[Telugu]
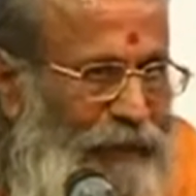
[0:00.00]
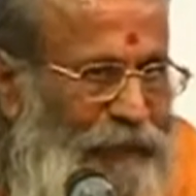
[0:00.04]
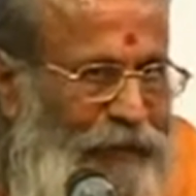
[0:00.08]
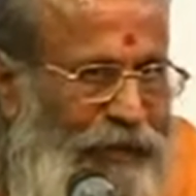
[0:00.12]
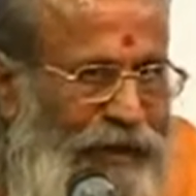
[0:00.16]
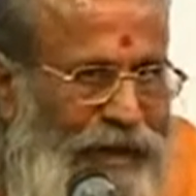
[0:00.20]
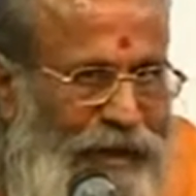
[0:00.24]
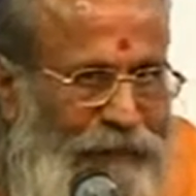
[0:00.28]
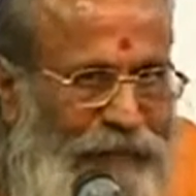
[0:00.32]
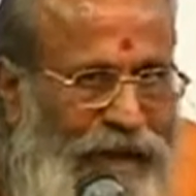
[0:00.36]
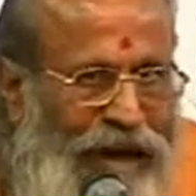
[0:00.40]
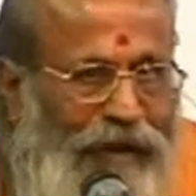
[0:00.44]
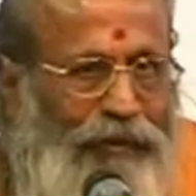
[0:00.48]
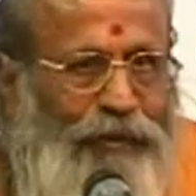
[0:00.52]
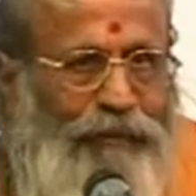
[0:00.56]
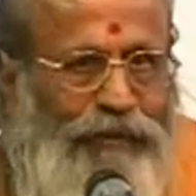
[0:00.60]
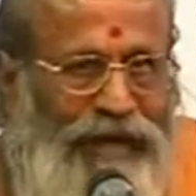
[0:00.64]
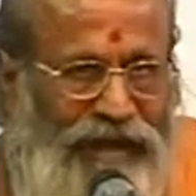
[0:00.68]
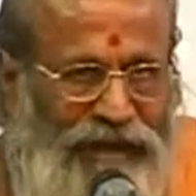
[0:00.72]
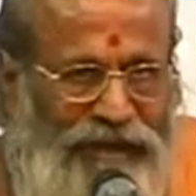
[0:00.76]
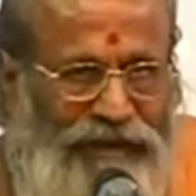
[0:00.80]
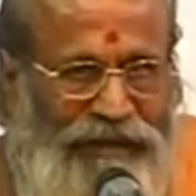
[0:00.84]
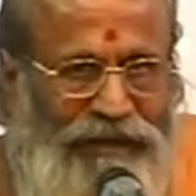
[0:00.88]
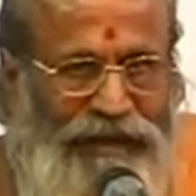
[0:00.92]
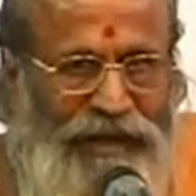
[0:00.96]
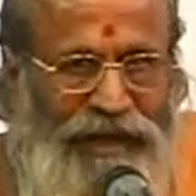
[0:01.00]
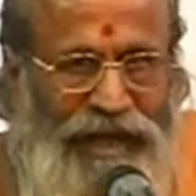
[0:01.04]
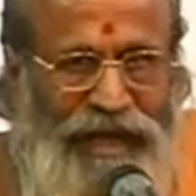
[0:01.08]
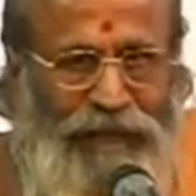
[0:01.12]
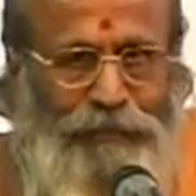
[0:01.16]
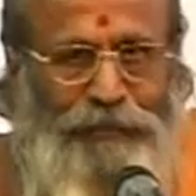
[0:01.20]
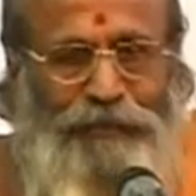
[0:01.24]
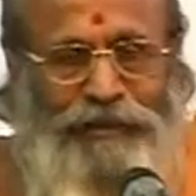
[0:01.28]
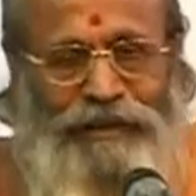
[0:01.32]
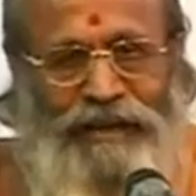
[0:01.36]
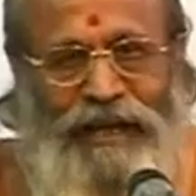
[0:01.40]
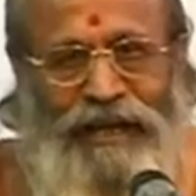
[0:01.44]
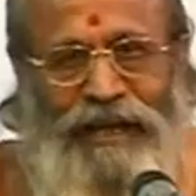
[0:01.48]
అయిపోయిన భావమే
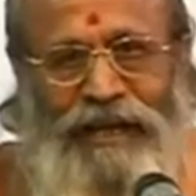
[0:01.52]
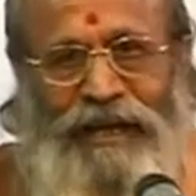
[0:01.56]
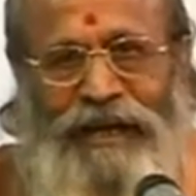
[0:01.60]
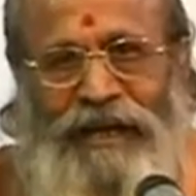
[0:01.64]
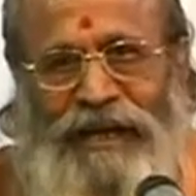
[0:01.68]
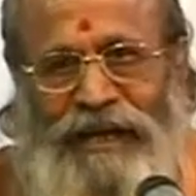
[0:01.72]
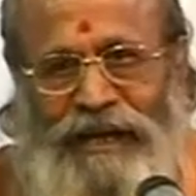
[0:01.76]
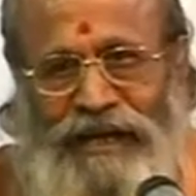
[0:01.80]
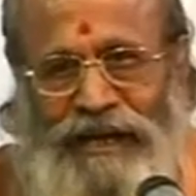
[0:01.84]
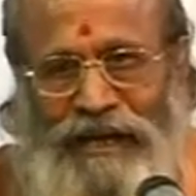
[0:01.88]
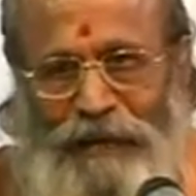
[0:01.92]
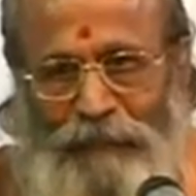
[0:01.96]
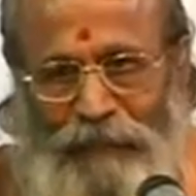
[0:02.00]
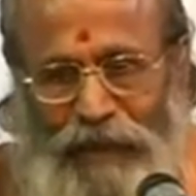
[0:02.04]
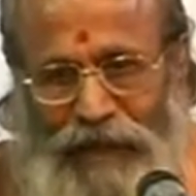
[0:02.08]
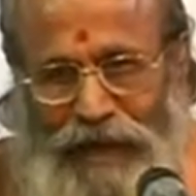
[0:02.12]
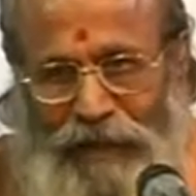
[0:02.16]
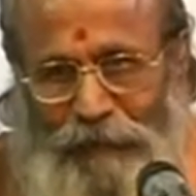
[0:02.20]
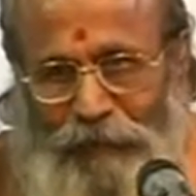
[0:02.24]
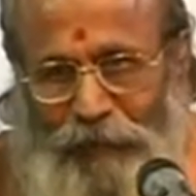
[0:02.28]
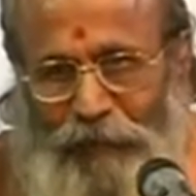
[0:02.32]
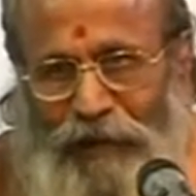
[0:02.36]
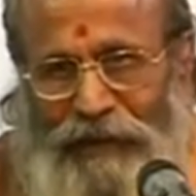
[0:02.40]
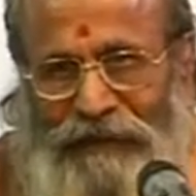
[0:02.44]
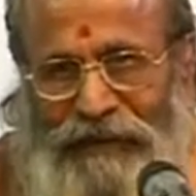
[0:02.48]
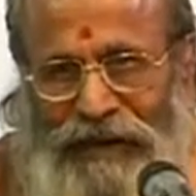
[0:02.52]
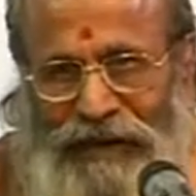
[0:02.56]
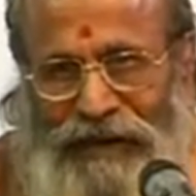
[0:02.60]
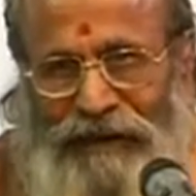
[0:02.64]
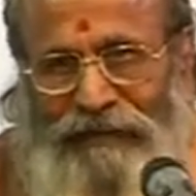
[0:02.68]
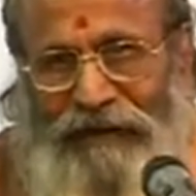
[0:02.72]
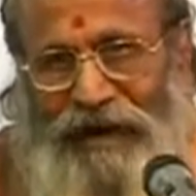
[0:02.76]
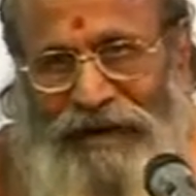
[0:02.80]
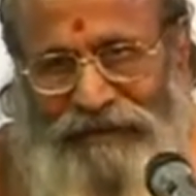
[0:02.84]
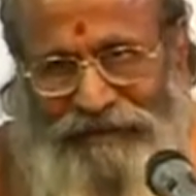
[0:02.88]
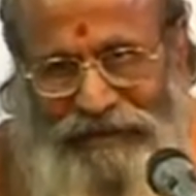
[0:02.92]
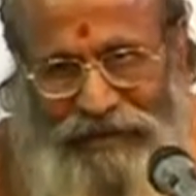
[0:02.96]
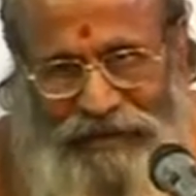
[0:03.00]
లేకపోతే ఈ మల్లెపూల దండ
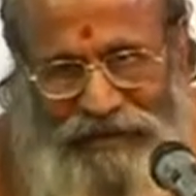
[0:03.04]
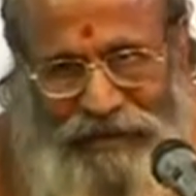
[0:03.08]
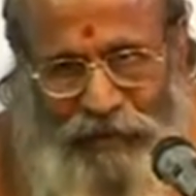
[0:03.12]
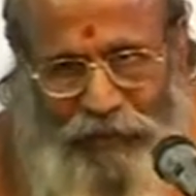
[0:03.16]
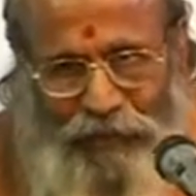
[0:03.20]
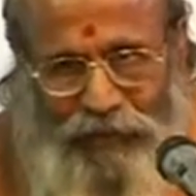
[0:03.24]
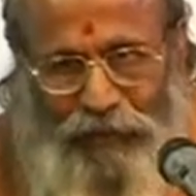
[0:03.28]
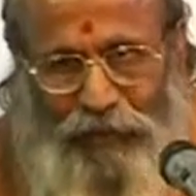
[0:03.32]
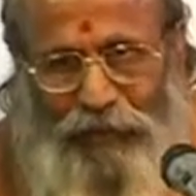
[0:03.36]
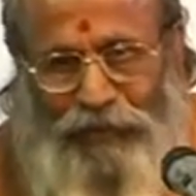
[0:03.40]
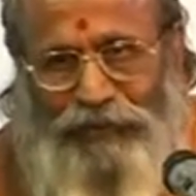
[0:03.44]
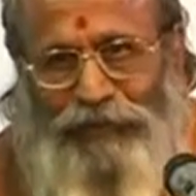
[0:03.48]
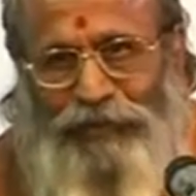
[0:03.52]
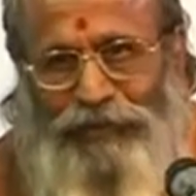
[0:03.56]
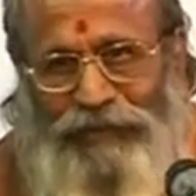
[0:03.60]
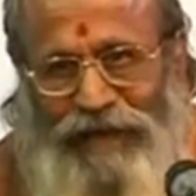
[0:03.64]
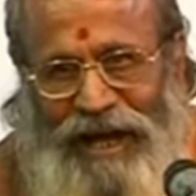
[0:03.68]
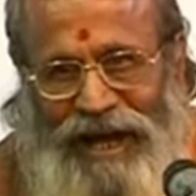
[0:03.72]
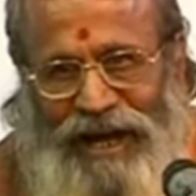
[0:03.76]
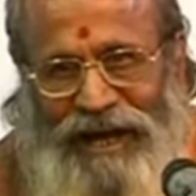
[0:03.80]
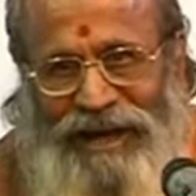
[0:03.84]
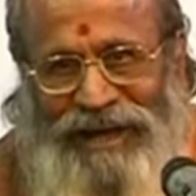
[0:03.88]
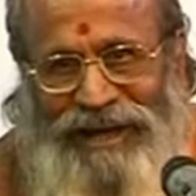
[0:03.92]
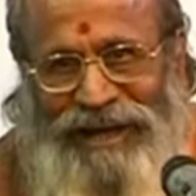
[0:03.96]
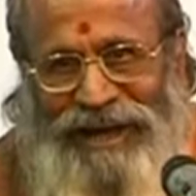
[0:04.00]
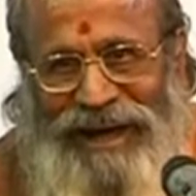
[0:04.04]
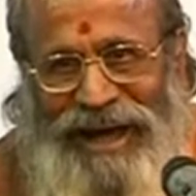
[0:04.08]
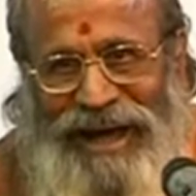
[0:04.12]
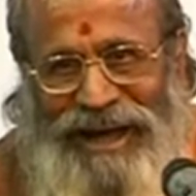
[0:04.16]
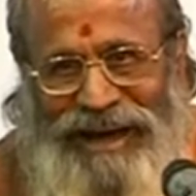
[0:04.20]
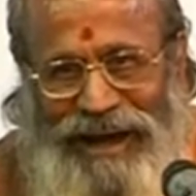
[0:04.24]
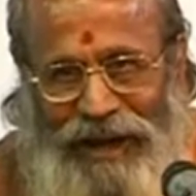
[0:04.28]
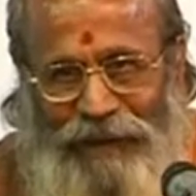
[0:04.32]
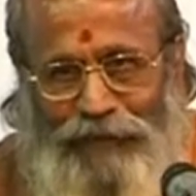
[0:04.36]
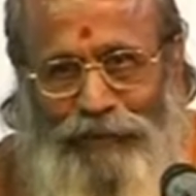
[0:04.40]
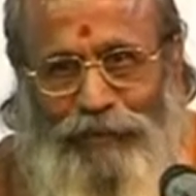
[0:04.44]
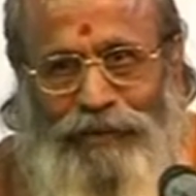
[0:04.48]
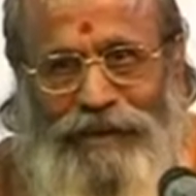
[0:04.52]
వాసన దేవుడికి వస్తుందా
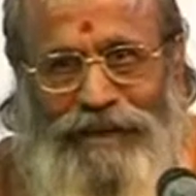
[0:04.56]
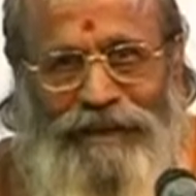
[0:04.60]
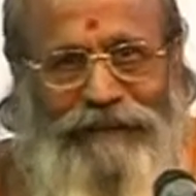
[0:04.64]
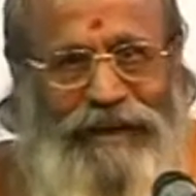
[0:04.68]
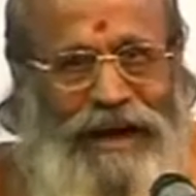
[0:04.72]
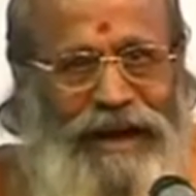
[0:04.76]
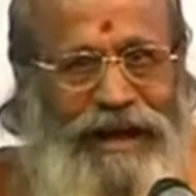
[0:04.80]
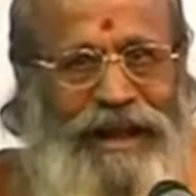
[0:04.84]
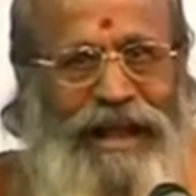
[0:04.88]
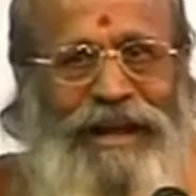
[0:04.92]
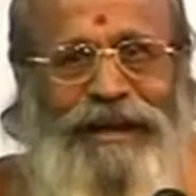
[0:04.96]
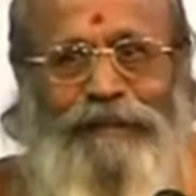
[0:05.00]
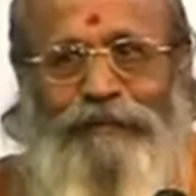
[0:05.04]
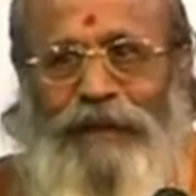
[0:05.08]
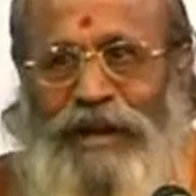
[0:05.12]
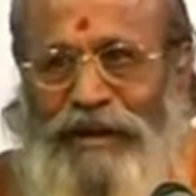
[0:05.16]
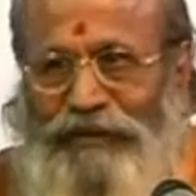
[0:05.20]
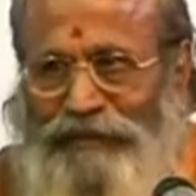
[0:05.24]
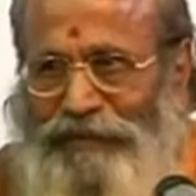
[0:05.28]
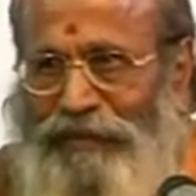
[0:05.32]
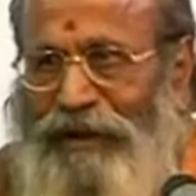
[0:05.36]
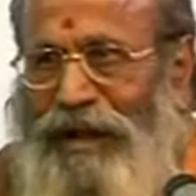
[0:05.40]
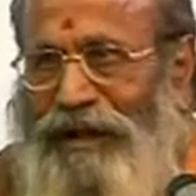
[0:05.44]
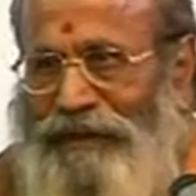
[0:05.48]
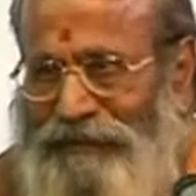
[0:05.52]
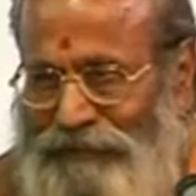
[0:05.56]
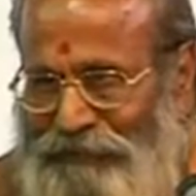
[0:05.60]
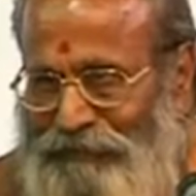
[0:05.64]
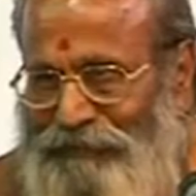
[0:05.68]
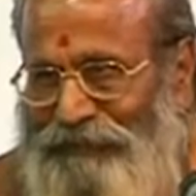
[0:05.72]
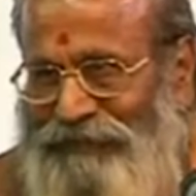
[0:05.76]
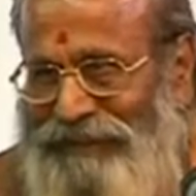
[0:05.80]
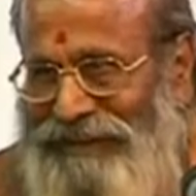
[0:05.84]
అని అనుకుంటే వేయడానికి మనస్సు రాదు